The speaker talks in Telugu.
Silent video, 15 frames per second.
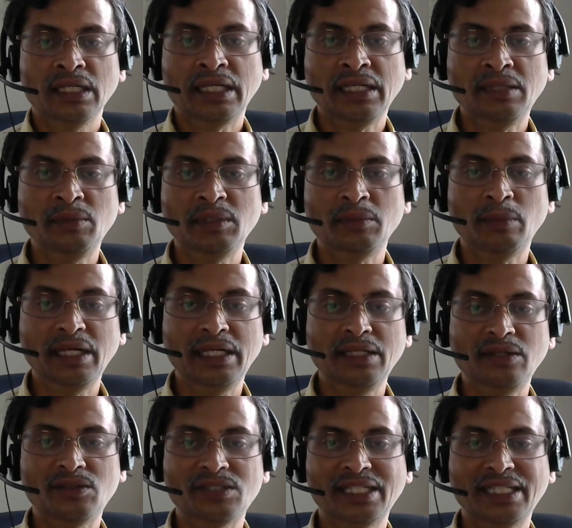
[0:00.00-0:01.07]
కానీ మీరు మళ్ళీ
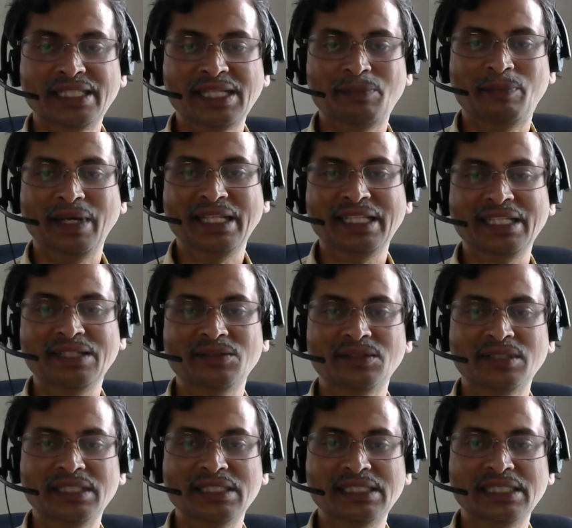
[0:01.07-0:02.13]
ఒకసారి చెప్పాలి దీని
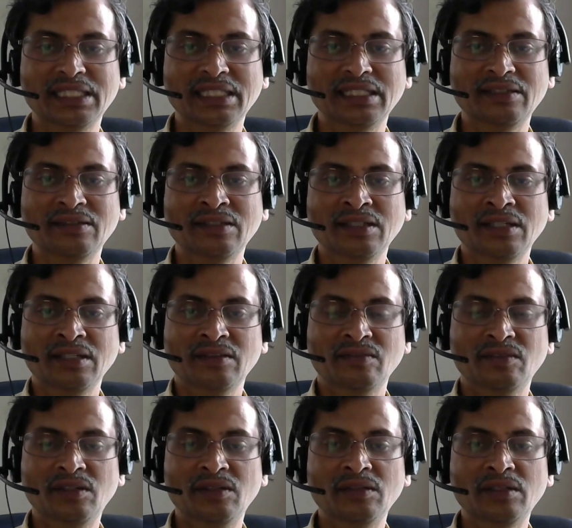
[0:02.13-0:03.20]
గురించి
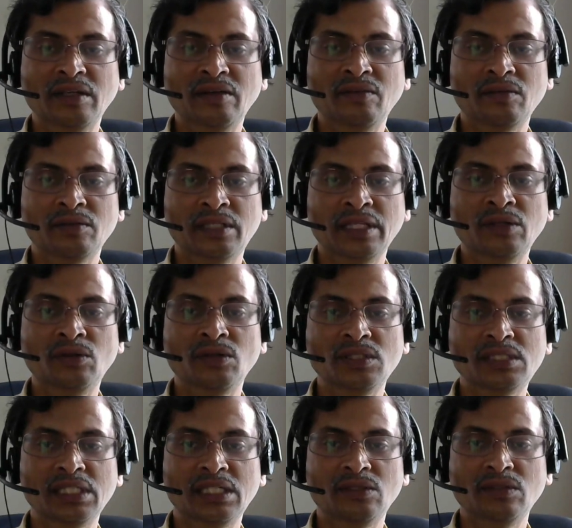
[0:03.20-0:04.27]
వీళ్ళు దేవుడు
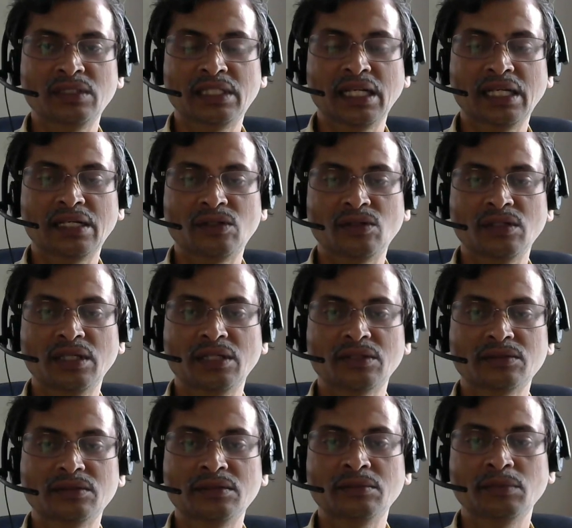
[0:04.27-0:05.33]
వచ్చాడు ఇట్లా
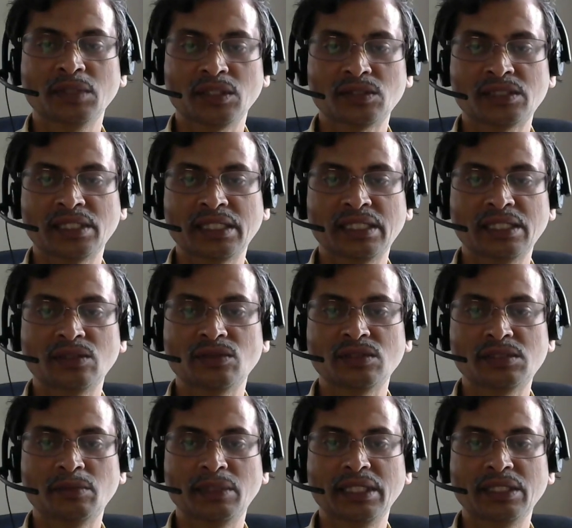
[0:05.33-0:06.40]
అంటున్నారు మీరు ఒకసారి దీని
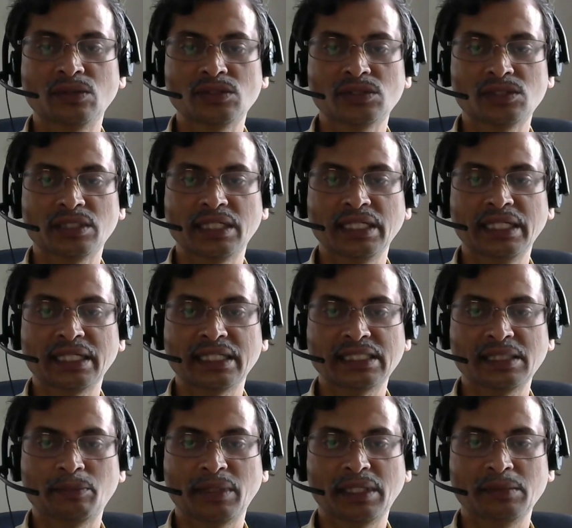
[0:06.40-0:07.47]
గురించి మళ్ళీ కొంచెం క్లియర్గా
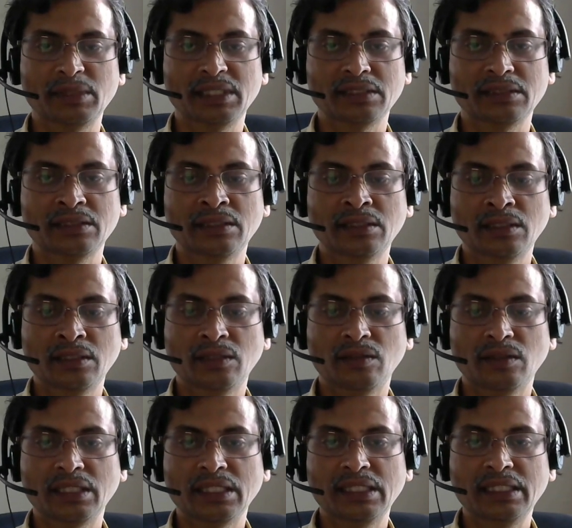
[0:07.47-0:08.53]
చెప్పండి మీరు
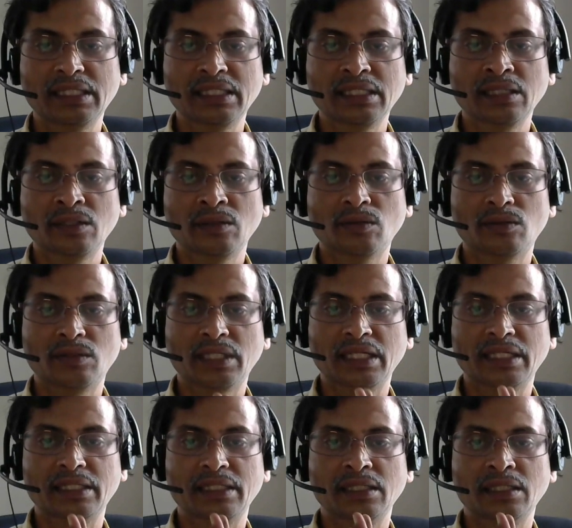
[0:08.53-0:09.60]
ఓకేనా అండి
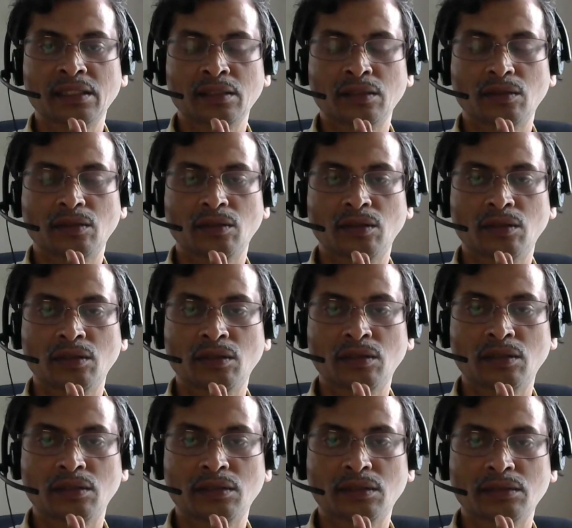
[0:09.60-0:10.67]
ఉంటానండి
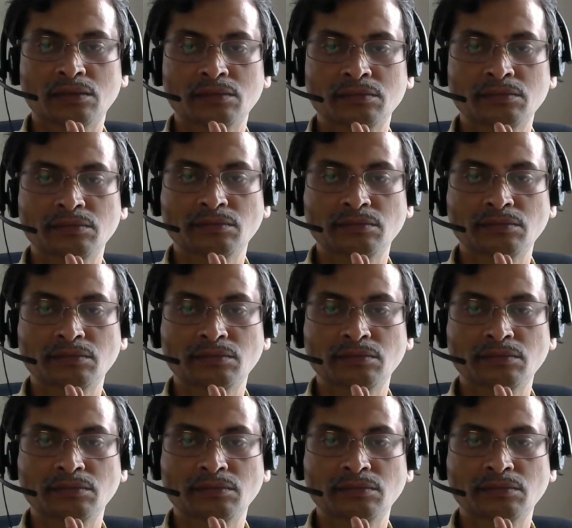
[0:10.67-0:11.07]
ఓం